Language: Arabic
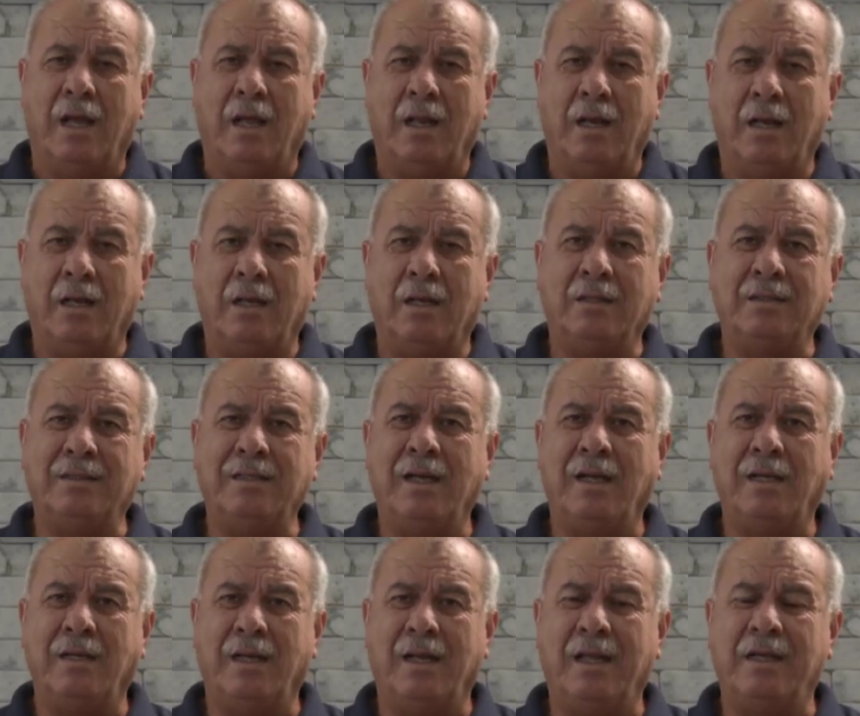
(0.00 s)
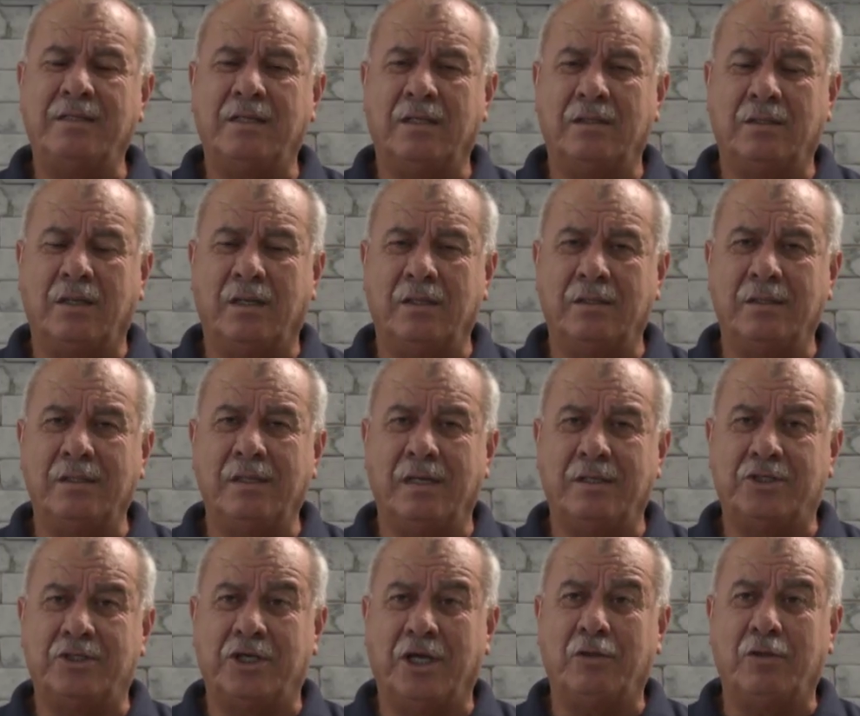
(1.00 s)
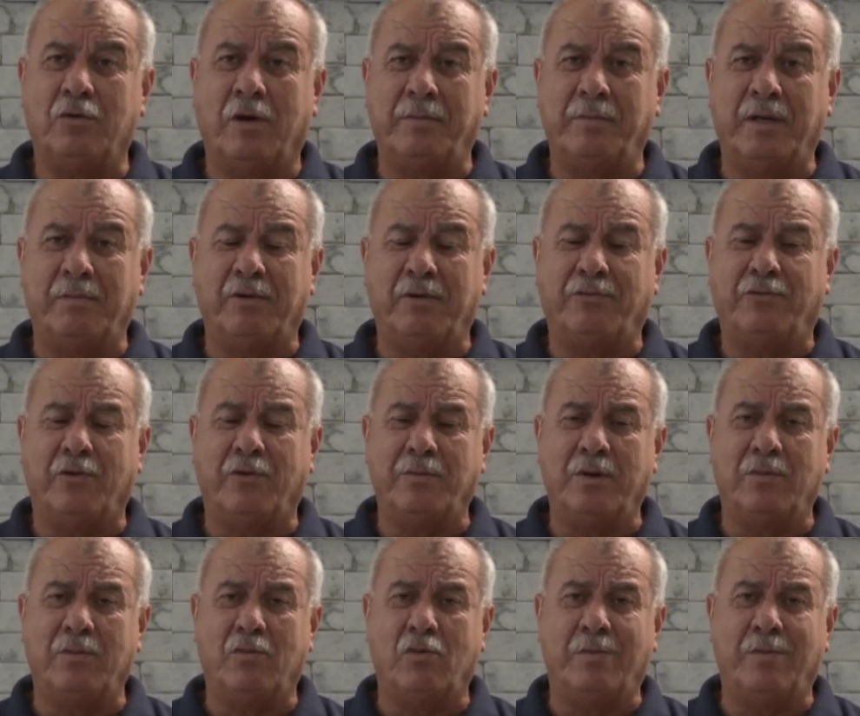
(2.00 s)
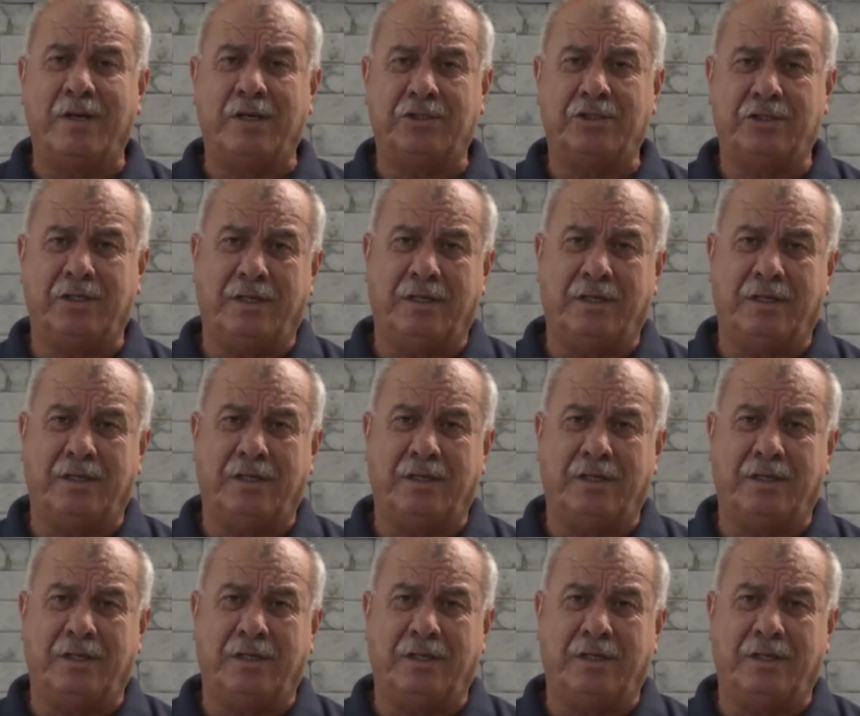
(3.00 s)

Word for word: القضية هي ليست قضية جدوى بالمفهوم المباشر